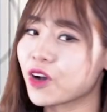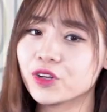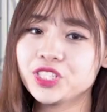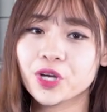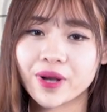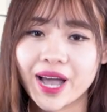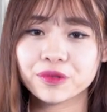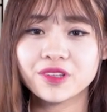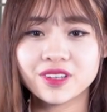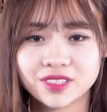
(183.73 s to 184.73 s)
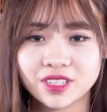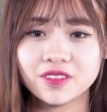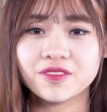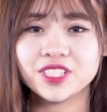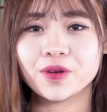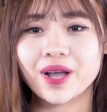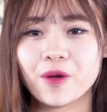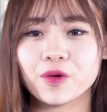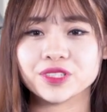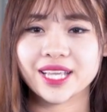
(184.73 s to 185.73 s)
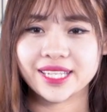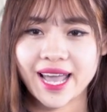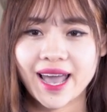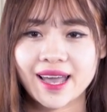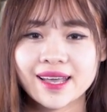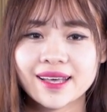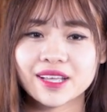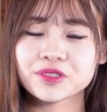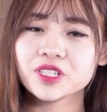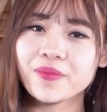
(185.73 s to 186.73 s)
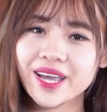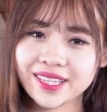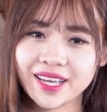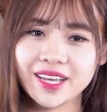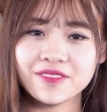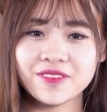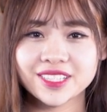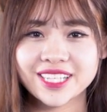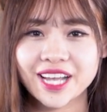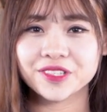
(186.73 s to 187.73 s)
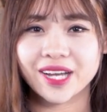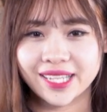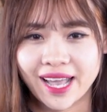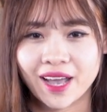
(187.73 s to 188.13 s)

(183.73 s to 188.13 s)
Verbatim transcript: có chiều cao tương xứng với chiều cao của sàn nhà, tạo sự bề thế vững chãi cho căn